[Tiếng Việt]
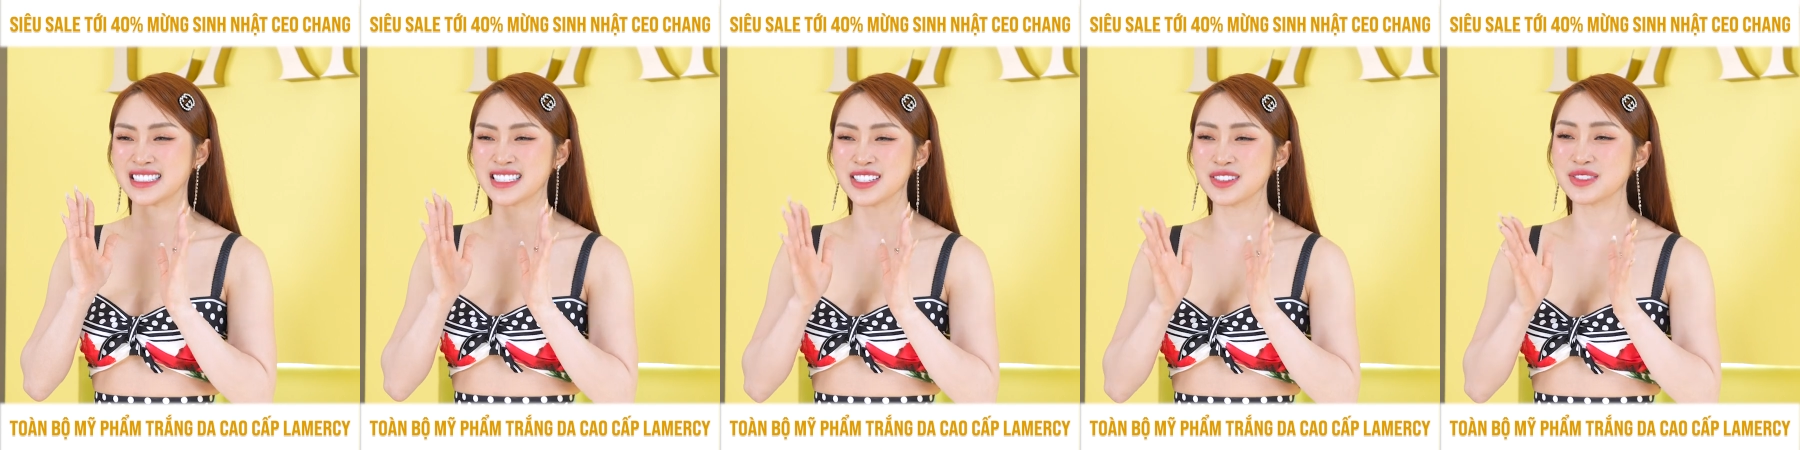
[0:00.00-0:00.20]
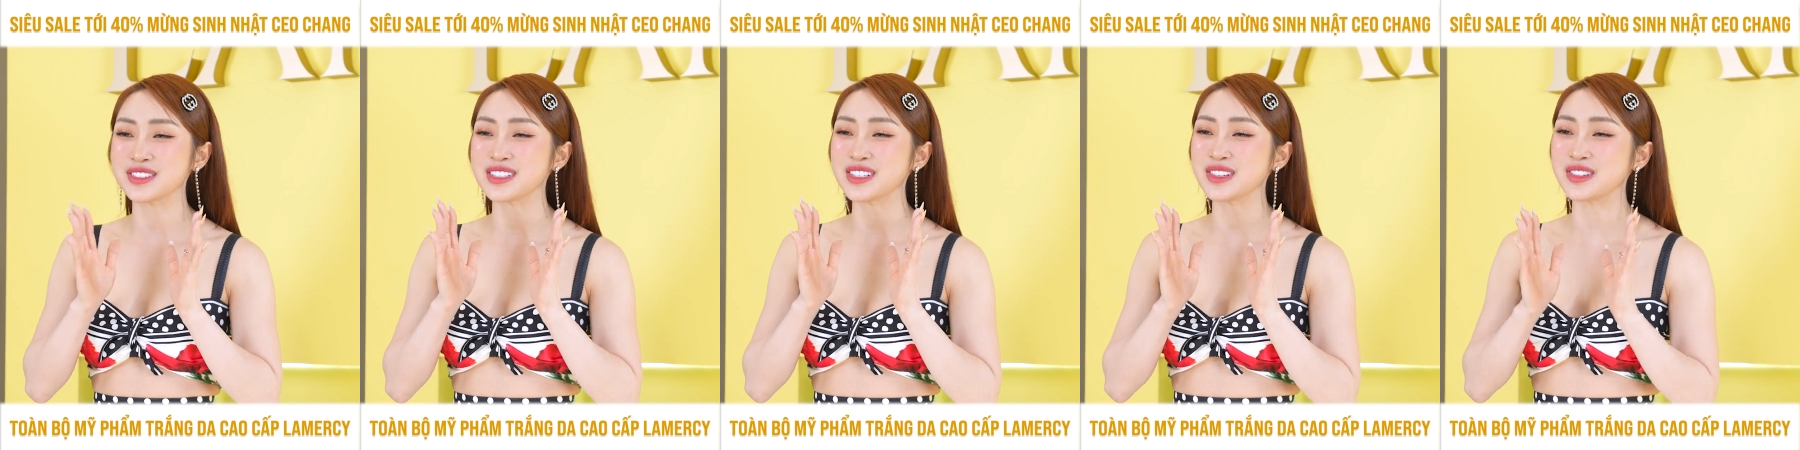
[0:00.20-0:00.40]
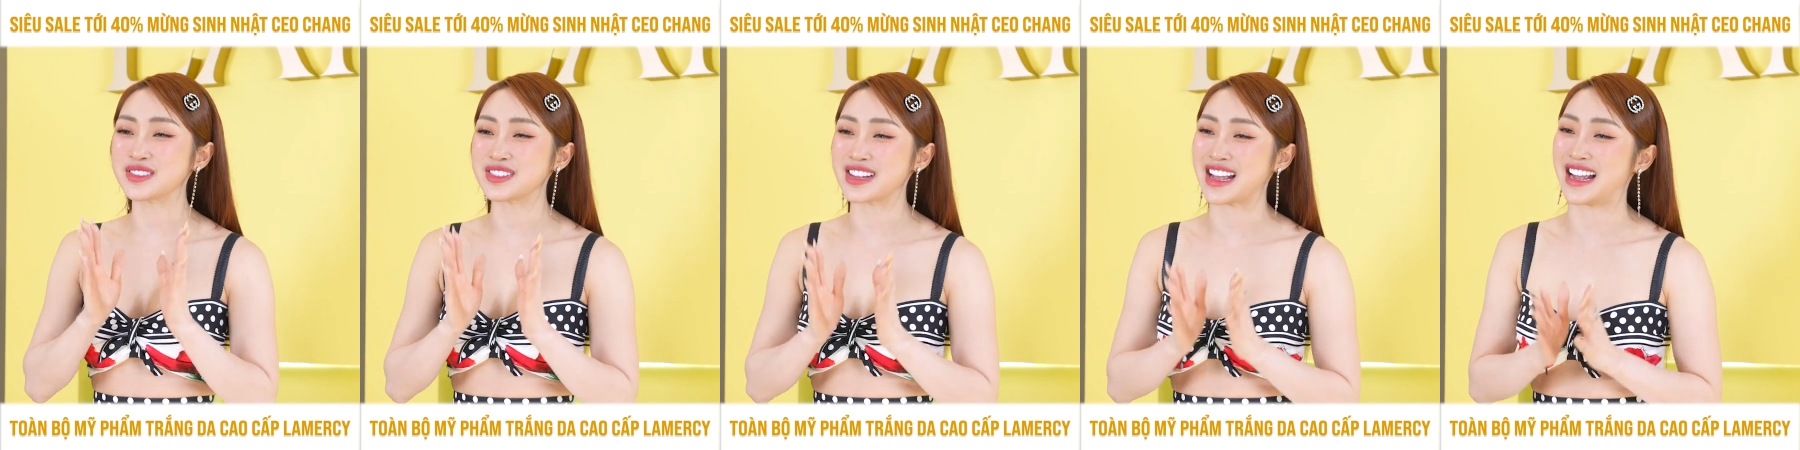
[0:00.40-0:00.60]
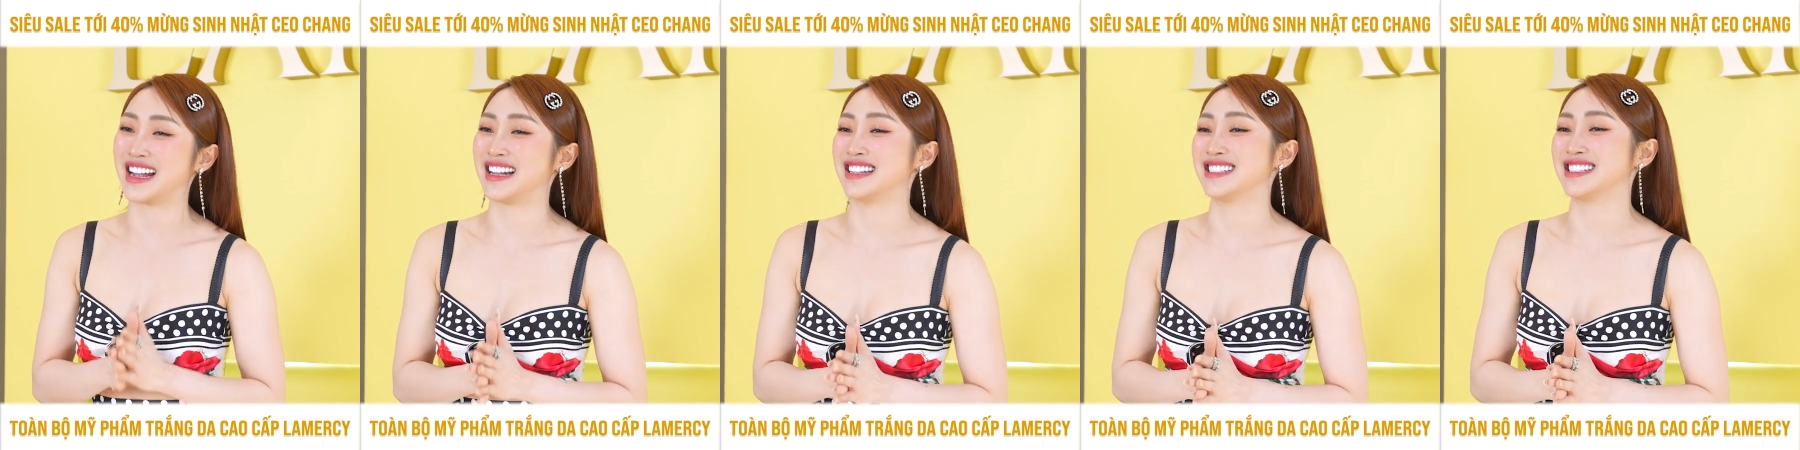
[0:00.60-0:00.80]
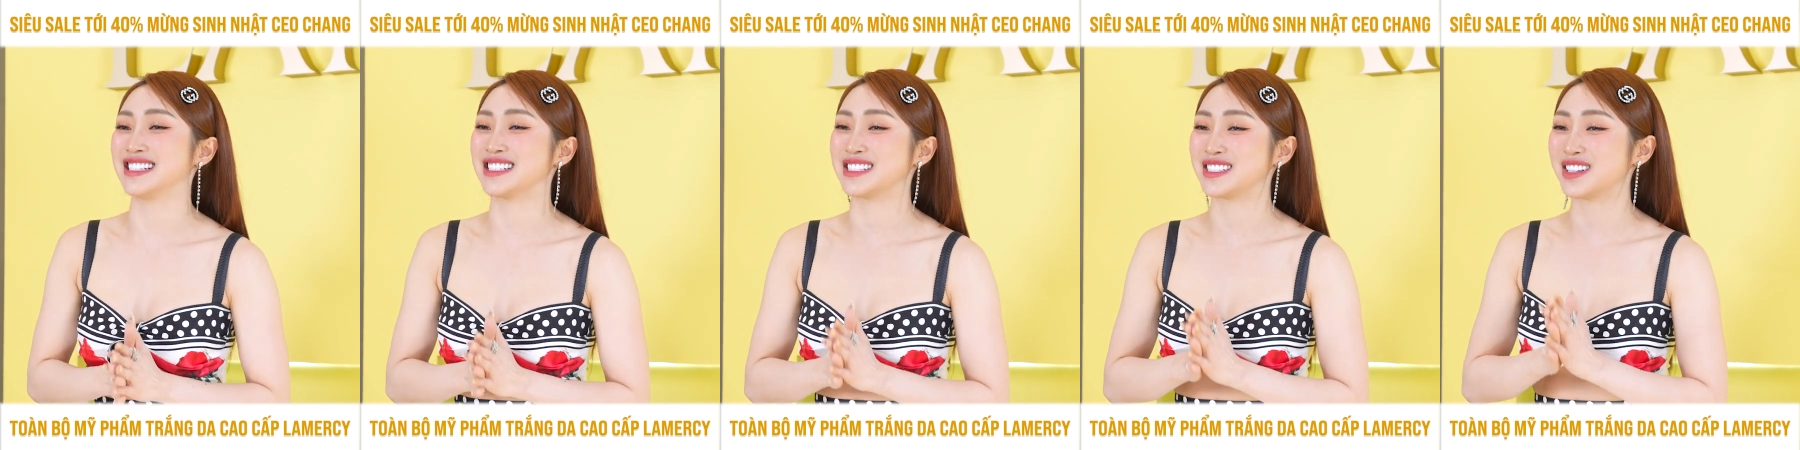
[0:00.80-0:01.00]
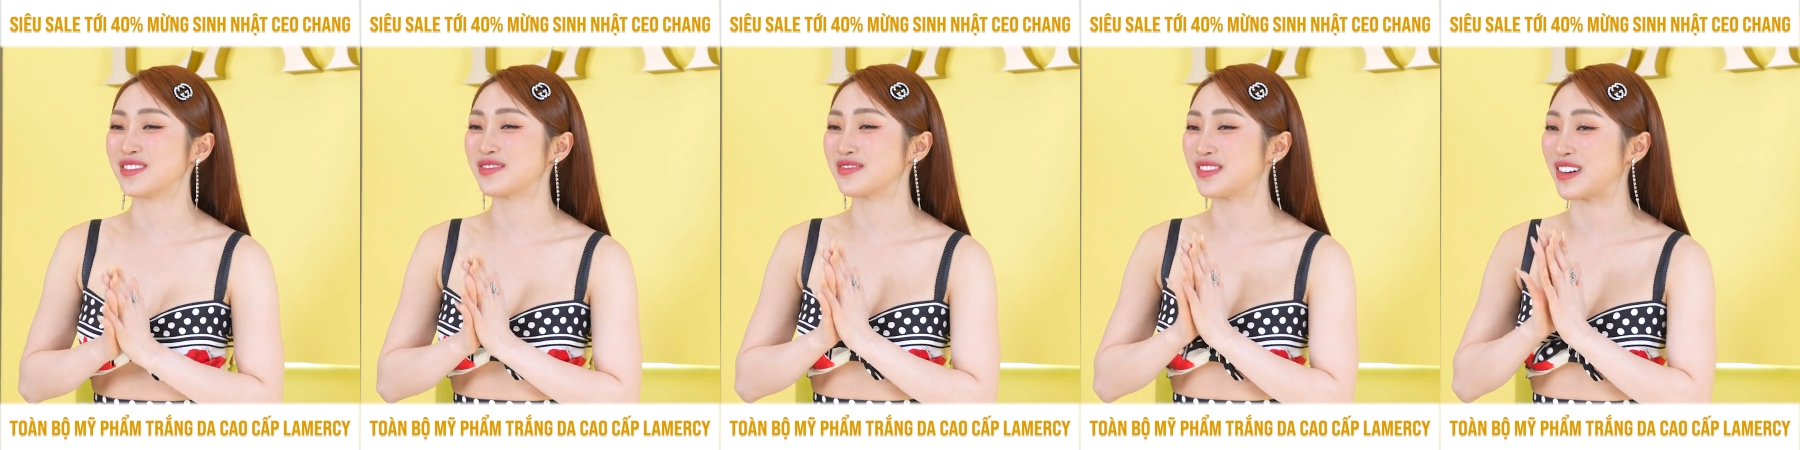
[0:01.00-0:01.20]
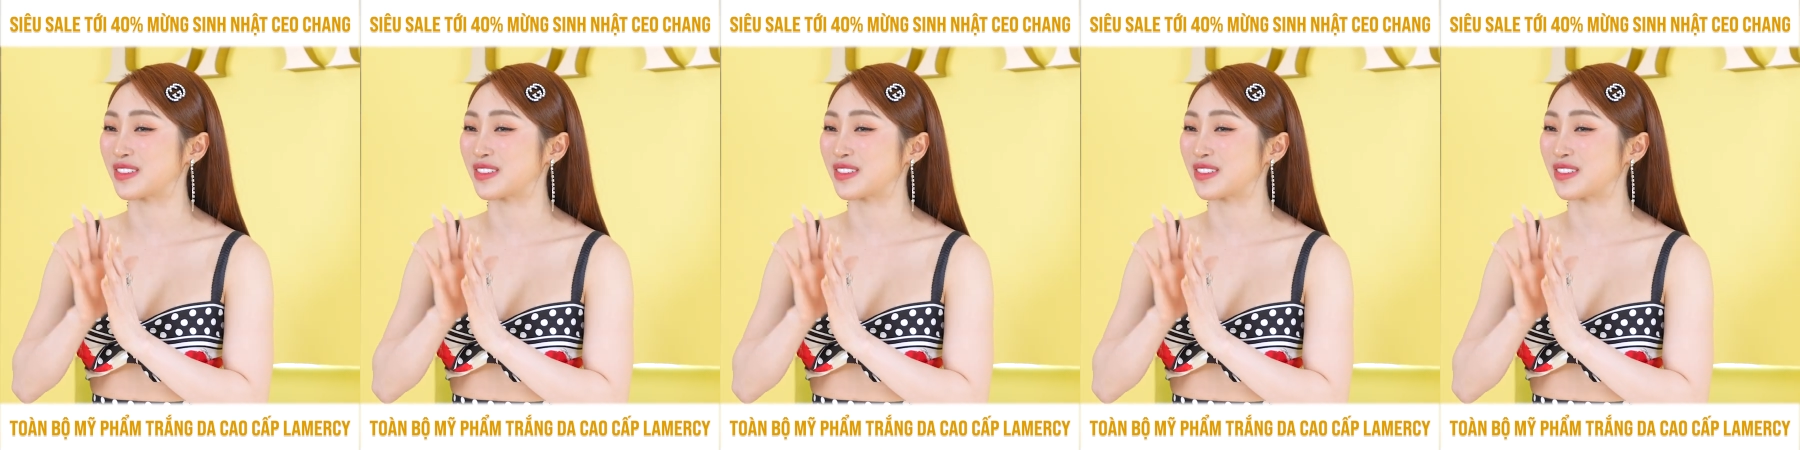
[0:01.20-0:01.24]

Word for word: siêu siêu rẻ chỉ trong